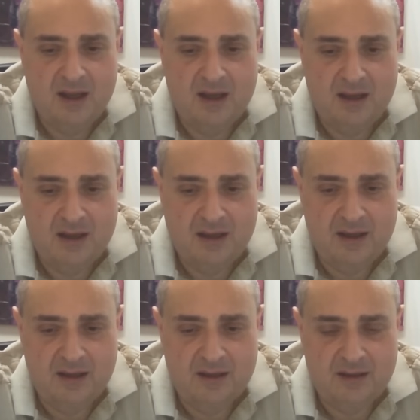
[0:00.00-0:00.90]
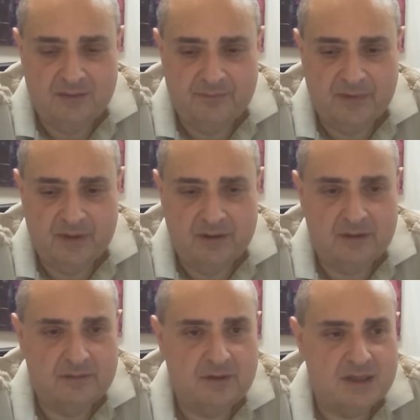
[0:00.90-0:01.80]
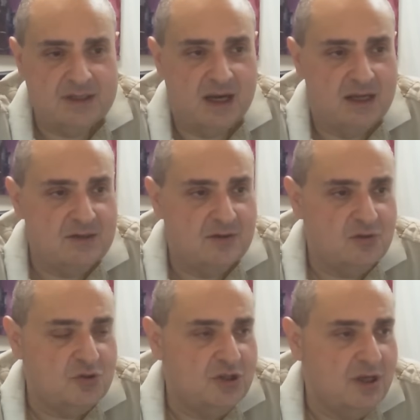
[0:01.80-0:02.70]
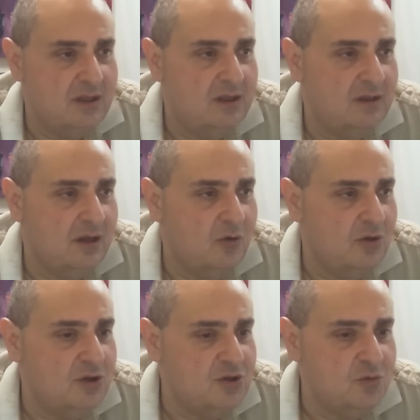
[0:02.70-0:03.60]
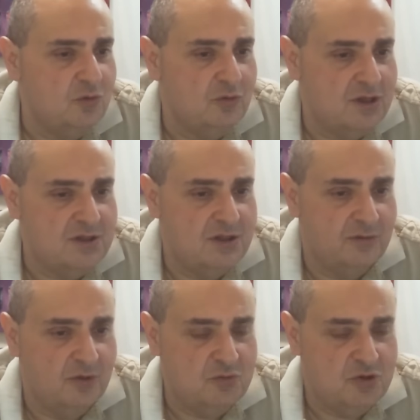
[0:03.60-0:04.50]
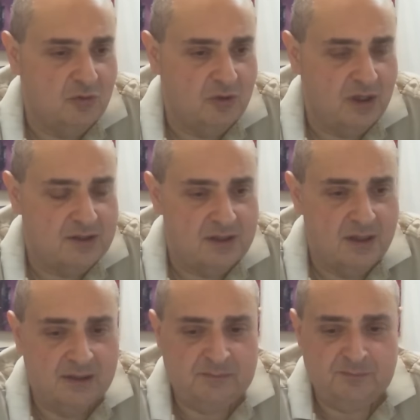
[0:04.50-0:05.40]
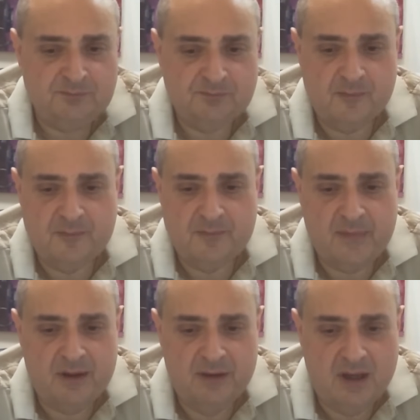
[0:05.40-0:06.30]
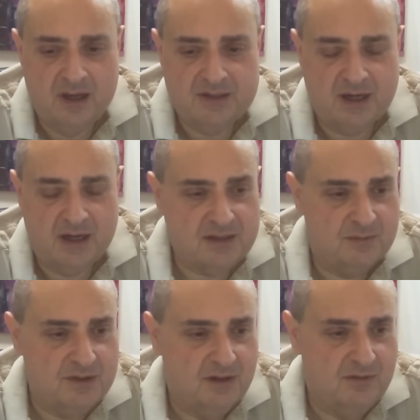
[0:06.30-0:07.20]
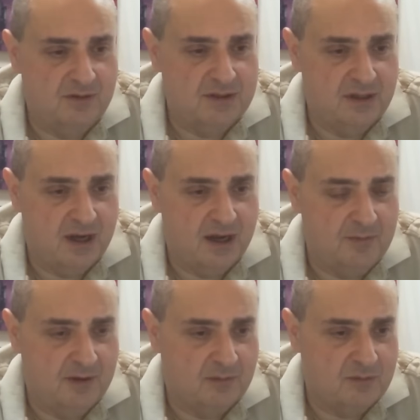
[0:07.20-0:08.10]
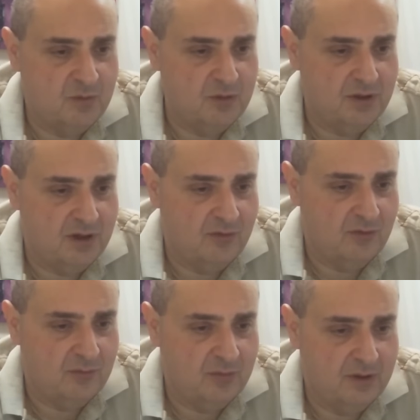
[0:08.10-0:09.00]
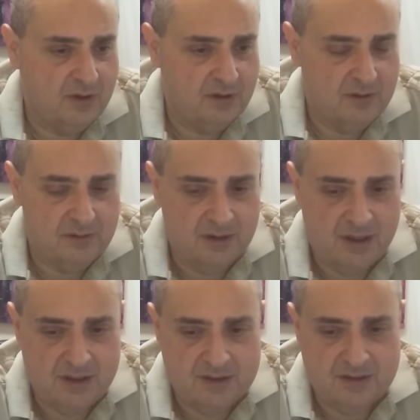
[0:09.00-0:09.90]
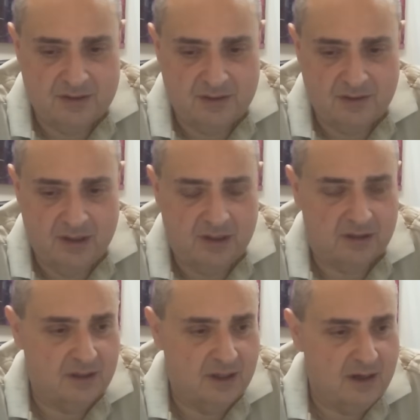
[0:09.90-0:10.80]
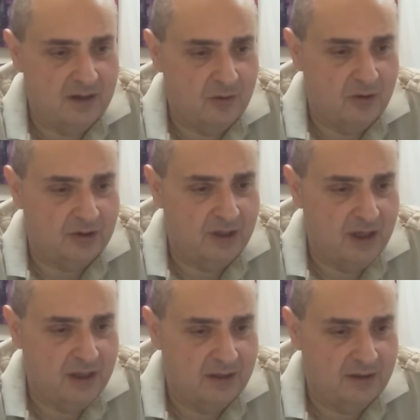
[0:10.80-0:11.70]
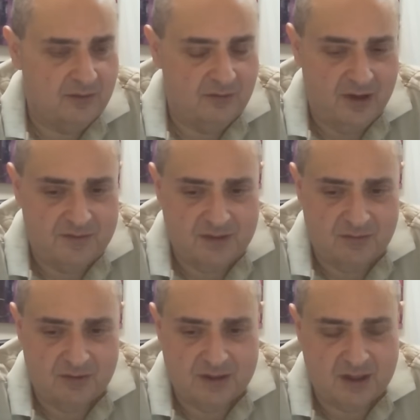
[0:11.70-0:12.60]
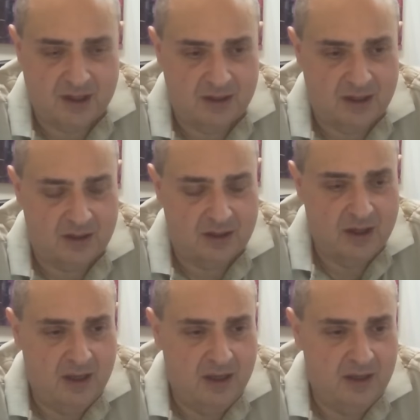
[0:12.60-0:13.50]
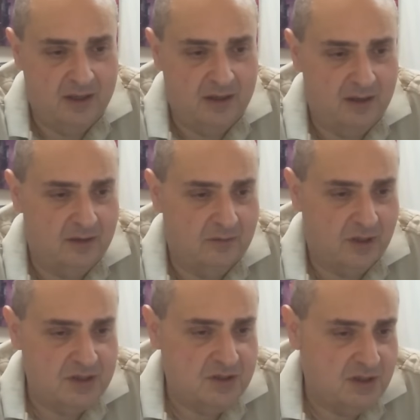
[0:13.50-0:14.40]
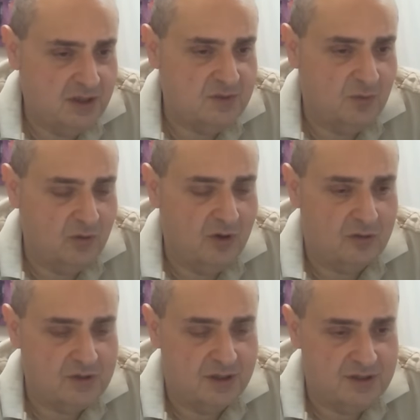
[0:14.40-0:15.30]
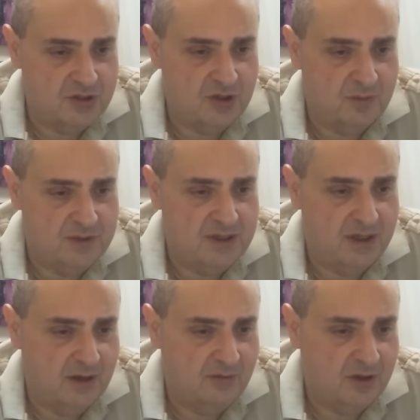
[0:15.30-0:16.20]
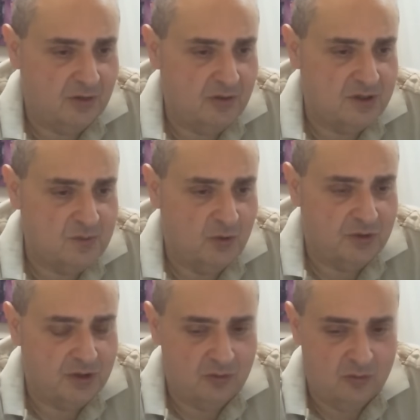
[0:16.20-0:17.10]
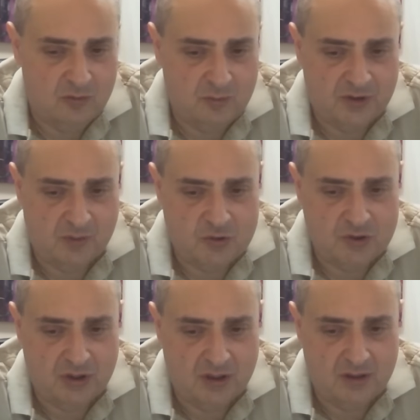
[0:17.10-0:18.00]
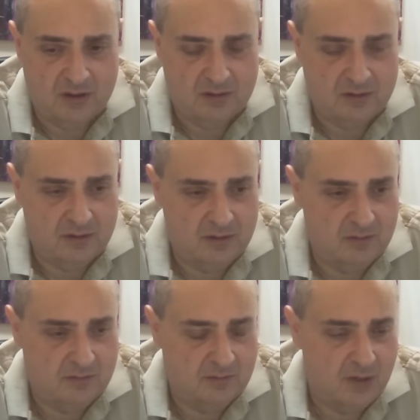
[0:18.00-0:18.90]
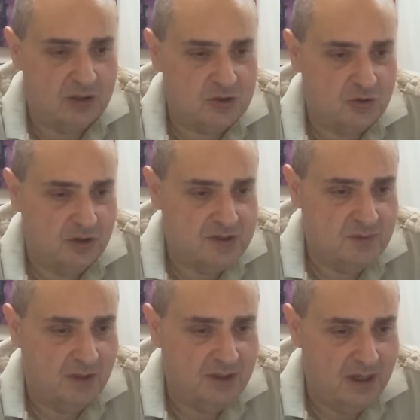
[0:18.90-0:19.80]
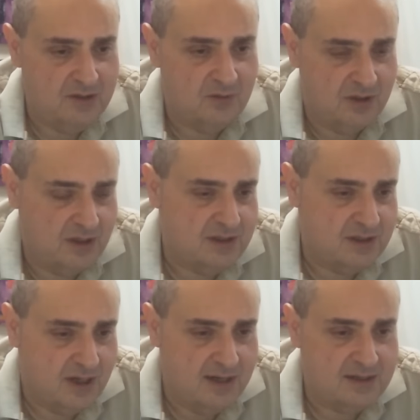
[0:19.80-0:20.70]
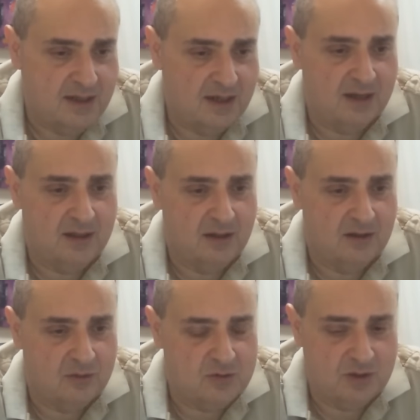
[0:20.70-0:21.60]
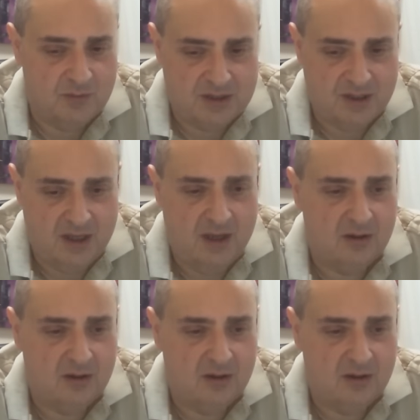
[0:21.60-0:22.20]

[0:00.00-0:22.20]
э, и э, рассказывает, слушайте, они такое несут. У нас дело в том, что у нас на израильском телевидении кабельном, спутниковом есть и РТР, и ОРТ, и НТВ, все вот эти каналы. И у нас есть много русскоязычных пенсионеров, которые их смотрят. Ну, потому что э, мало что есть смотреть. Вот есть израильский канал на русском языке,